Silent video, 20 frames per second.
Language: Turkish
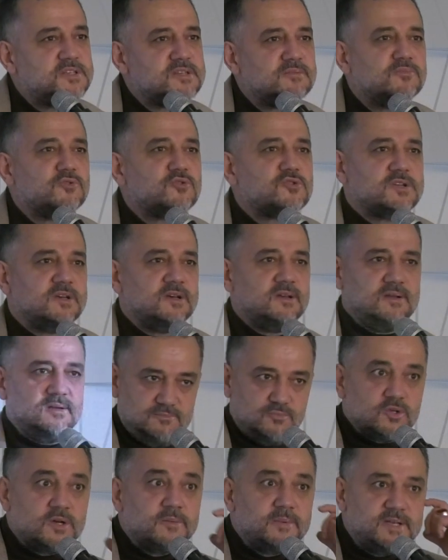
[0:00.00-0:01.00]
bizim Bursa
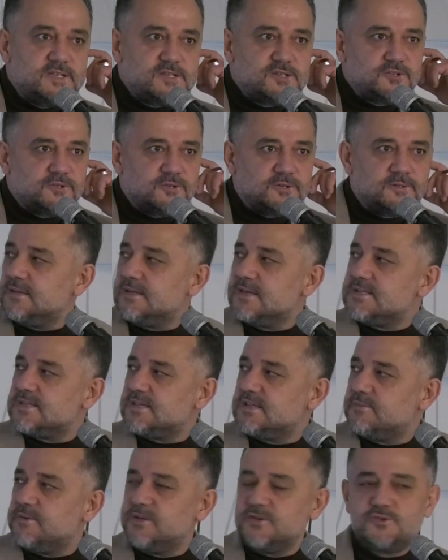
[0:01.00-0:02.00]
buna benziyor.
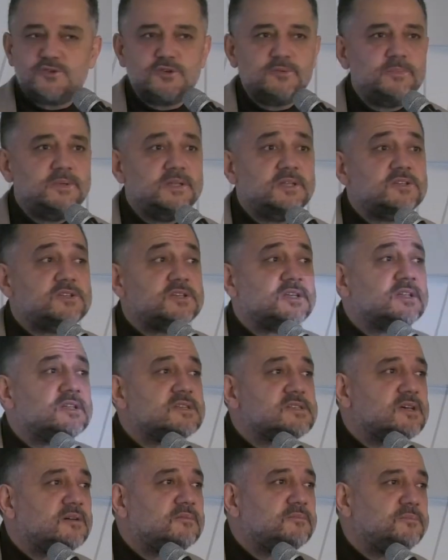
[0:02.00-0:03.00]
Nasıl benziyor? Bitişik
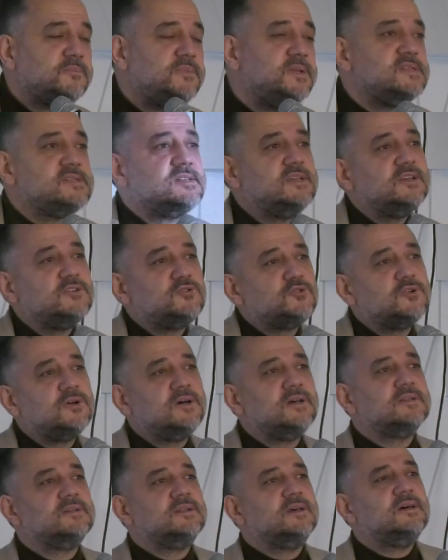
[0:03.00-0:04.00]
nizam bizde şu
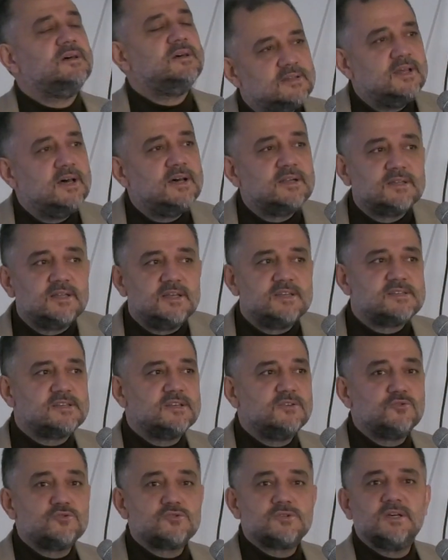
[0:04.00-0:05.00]
anda
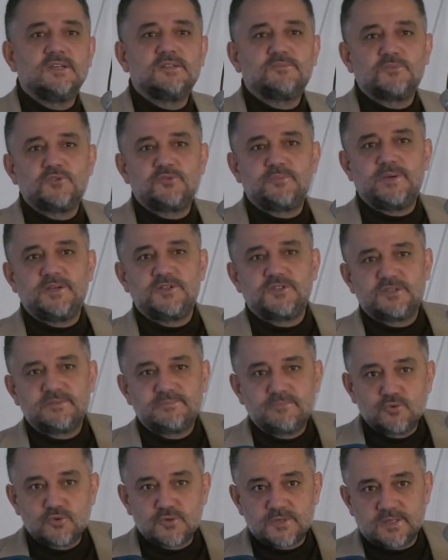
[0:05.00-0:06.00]
neredeyse yüzde
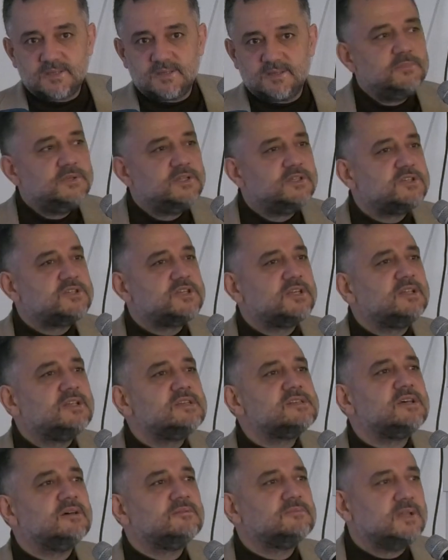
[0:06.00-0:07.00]
65 Bursa'da. Bitişik
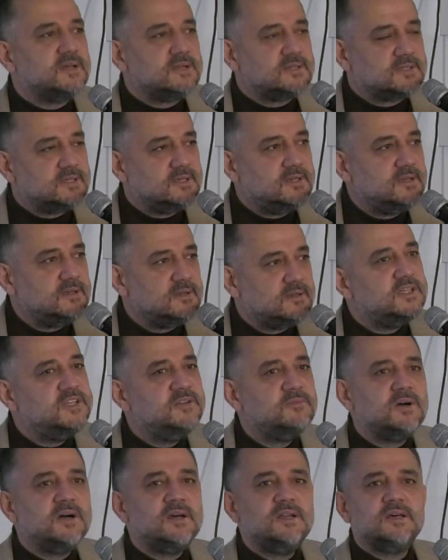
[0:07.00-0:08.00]
nizamlarda
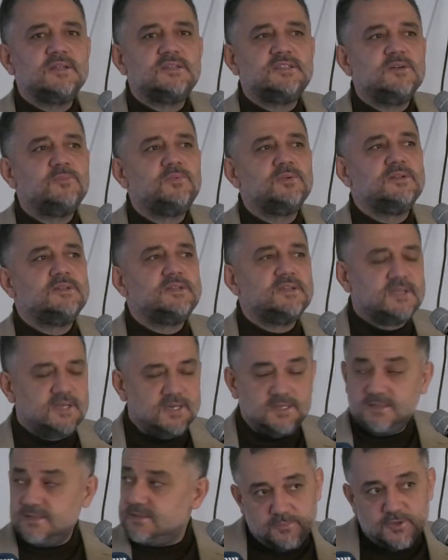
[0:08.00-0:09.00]
imalat
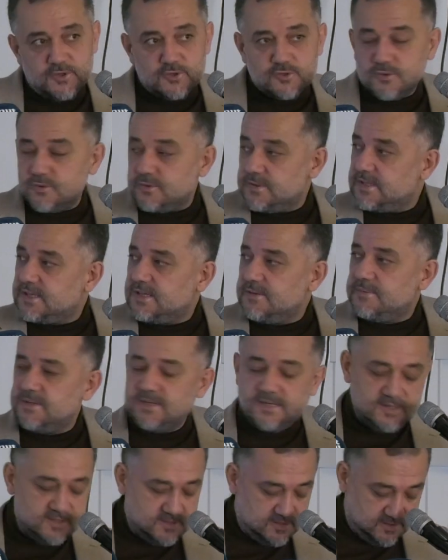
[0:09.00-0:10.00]
yapılırken bir sonraki
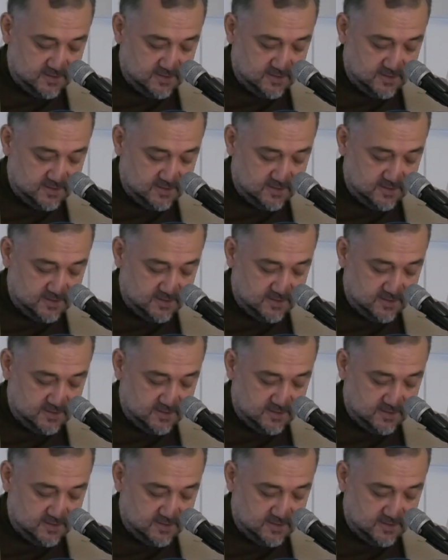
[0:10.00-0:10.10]
bina